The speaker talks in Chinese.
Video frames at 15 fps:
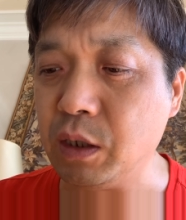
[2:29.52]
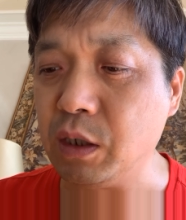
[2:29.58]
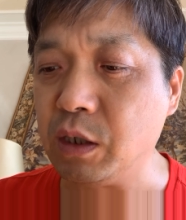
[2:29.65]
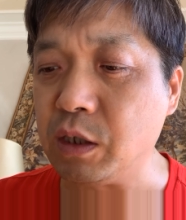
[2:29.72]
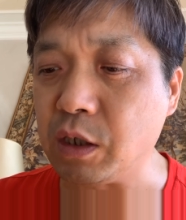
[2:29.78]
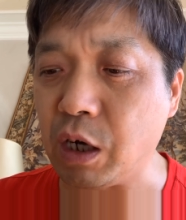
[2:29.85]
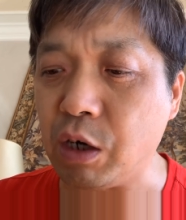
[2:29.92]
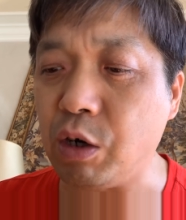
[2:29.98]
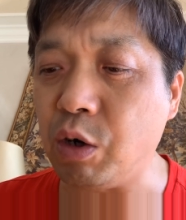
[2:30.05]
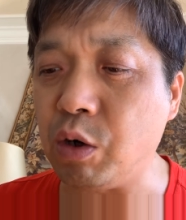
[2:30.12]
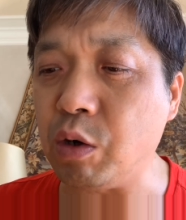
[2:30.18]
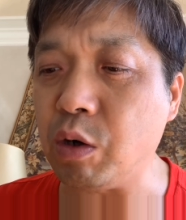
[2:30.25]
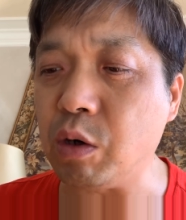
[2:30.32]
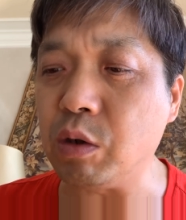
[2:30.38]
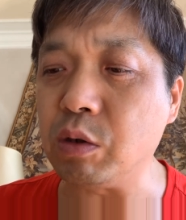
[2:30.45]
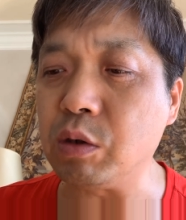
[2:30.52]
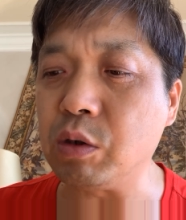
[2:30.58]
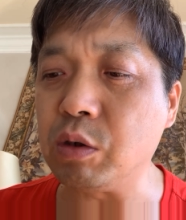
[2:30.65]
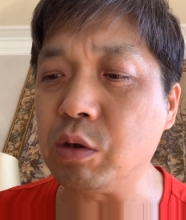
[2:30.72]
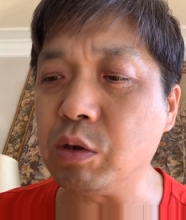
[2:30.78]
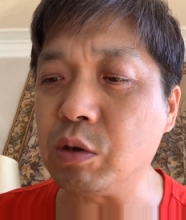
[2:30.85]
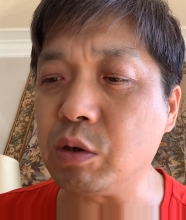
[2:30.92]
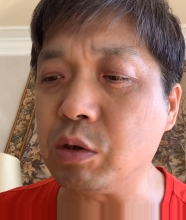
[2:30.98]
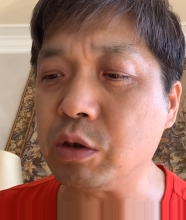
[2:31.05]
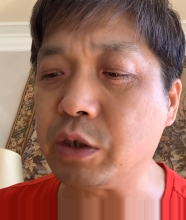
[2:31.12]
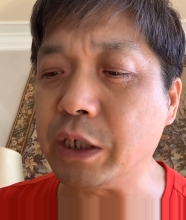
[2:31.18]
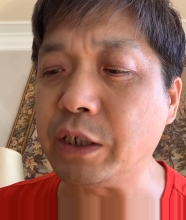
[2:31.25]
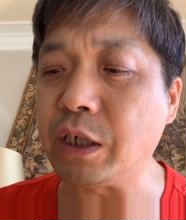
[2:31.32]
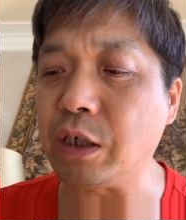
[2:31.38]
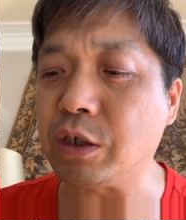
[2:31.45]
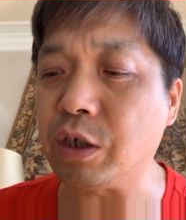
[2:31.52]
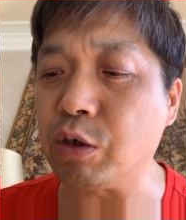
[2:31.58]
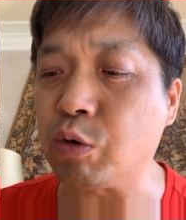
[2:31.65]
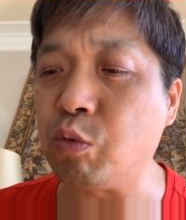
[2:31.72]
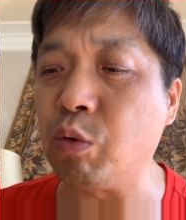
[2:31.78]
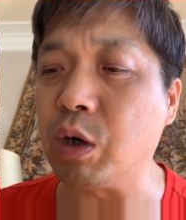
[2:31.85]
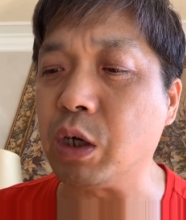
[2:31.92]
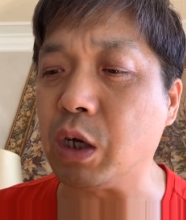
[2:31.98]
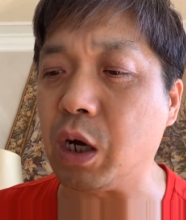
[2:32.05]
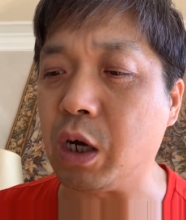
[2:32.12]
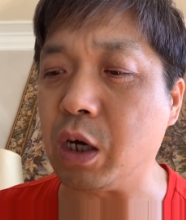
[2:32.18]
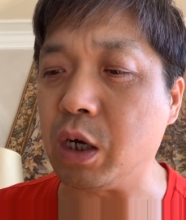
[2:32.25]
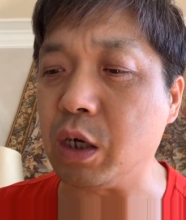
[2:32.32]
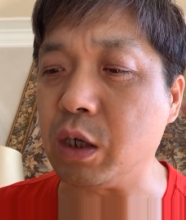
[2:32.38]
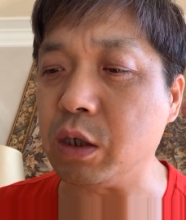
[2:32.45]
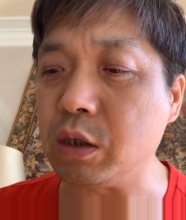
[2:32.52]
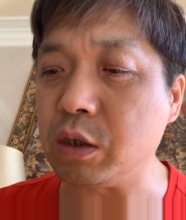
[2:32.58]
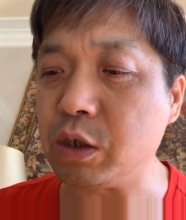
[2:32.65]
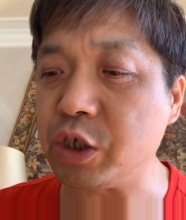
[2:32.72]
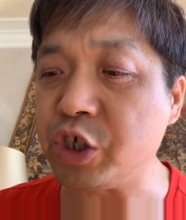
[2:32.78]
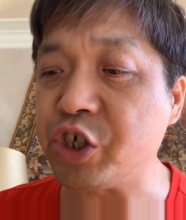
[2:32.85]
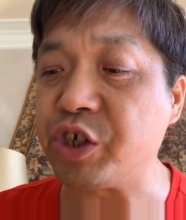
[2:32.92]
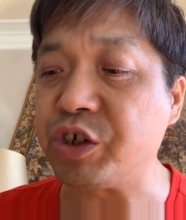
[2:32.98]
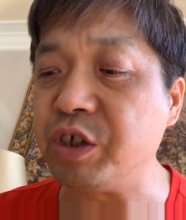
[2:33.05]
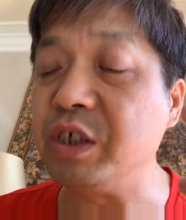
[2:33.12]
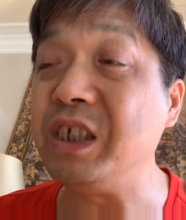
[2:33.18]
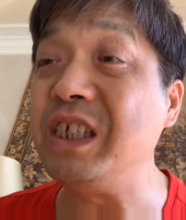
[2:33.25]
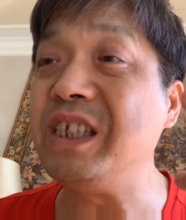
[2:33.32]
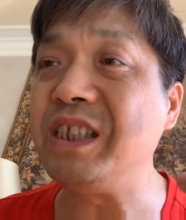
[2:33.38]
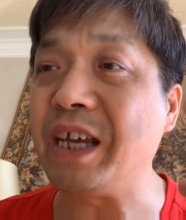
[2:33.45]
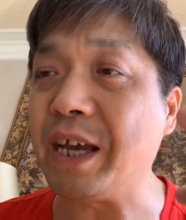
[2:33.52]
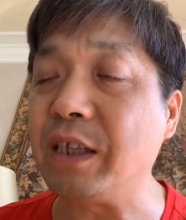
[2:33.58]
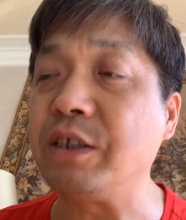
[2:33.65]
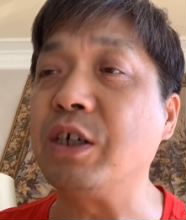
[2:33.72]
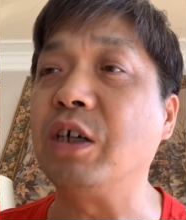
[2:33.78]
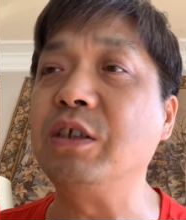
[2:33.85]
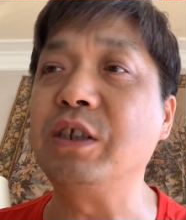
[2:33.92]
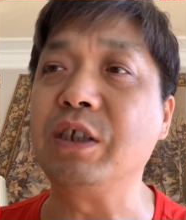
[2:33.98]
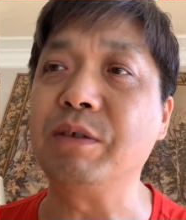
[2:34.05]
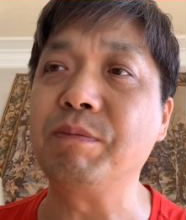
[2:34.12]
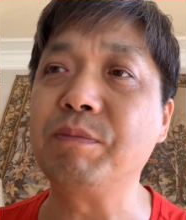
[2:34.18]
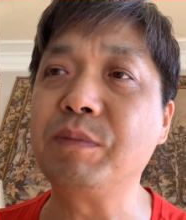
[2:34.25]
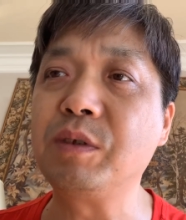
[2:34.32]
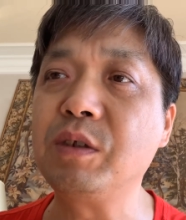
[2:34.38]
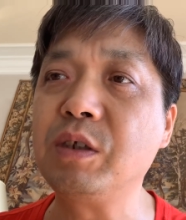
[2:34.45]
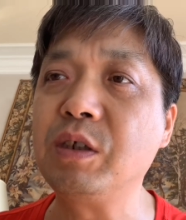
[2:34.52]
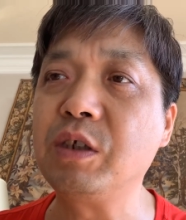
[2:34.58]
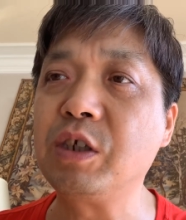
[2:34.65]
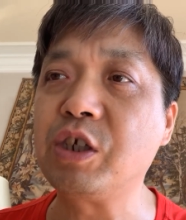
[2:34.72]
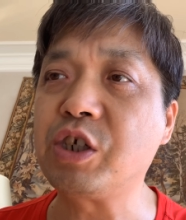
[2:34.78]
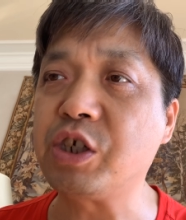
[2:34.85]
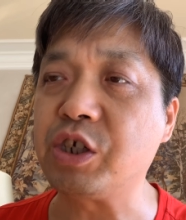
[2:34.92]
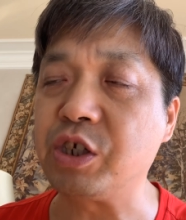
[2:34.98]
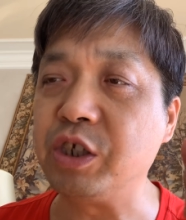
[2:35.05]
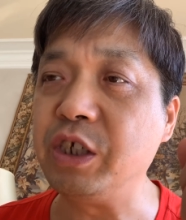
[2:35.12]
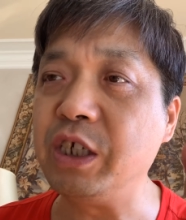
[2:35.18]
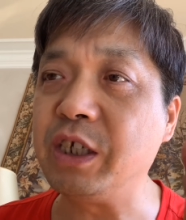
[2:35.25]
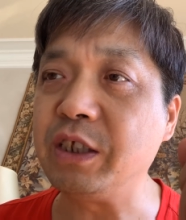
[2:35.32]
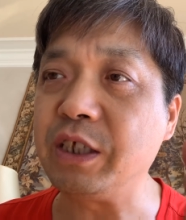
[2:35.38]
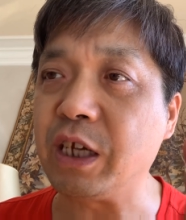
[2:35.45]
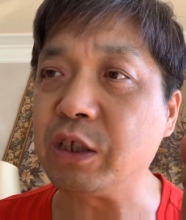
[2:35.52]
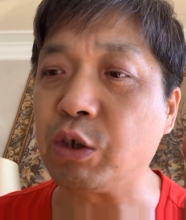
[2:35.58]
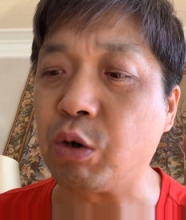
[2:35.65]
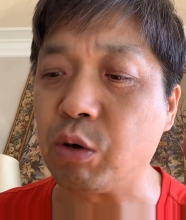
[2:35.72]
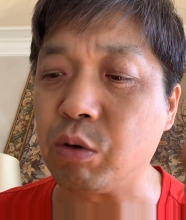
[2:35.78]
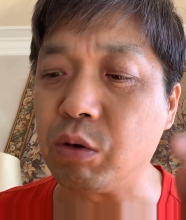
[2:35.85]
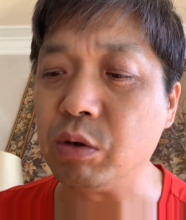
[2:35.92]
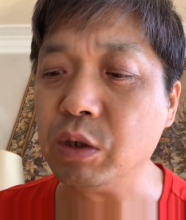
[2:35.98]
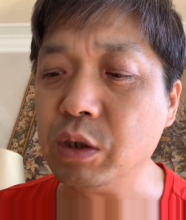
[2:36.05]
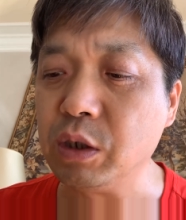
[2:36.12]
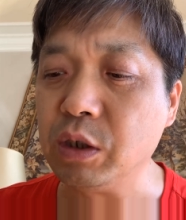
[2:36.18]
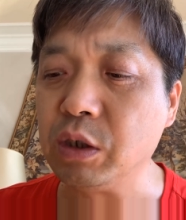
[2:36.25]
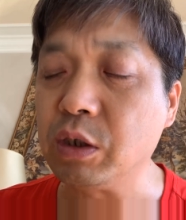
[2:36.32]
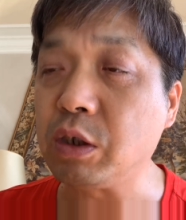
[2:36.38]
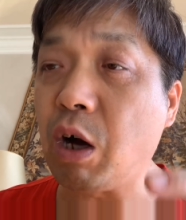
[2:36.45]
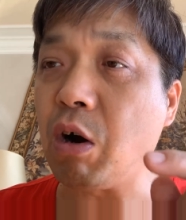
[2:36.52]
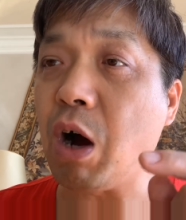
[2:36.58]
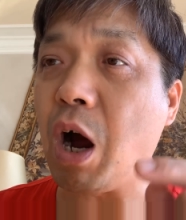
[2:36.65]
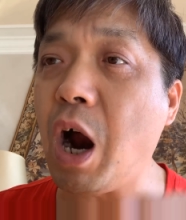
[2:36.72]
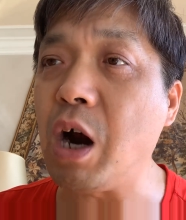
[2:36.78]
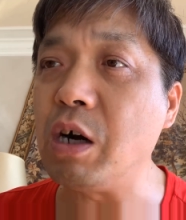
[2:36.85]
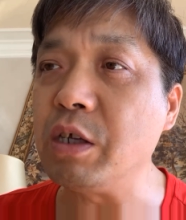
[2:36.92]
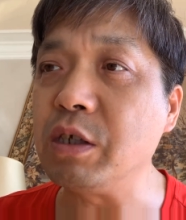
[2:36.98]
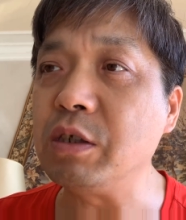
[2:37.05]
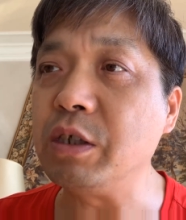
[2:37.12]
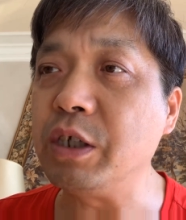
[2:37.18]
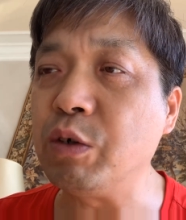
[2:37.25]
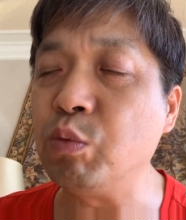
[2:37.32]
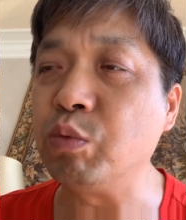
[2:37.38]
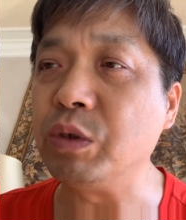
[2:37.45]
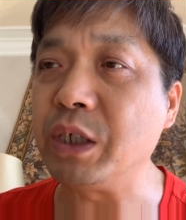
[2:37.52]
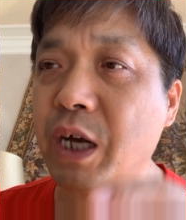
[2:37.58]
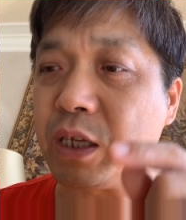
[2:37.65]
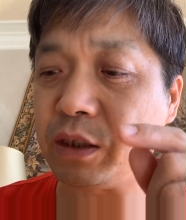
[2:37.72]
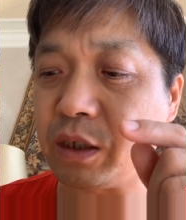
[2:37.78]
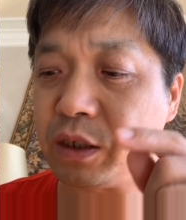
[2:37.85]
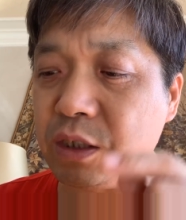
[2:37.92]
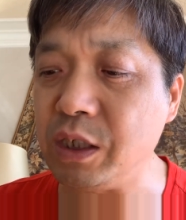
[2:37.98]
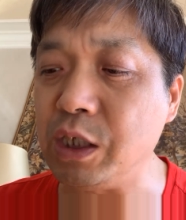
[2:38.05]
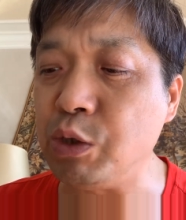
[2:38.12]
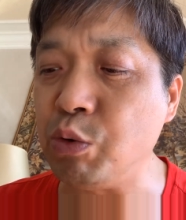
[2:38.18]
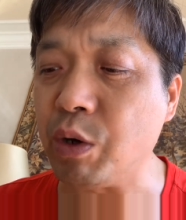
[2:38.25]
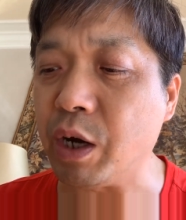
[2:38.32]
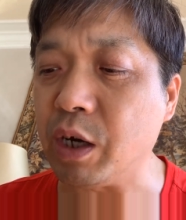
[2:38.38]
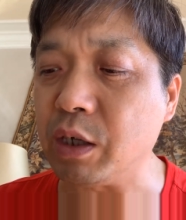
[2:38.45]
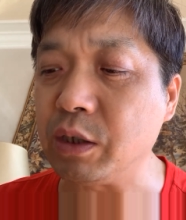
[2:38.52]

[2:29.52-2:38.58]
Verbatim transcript: 然后这件事儿过了十一年，将近十一个年头，到二零零五年的一月，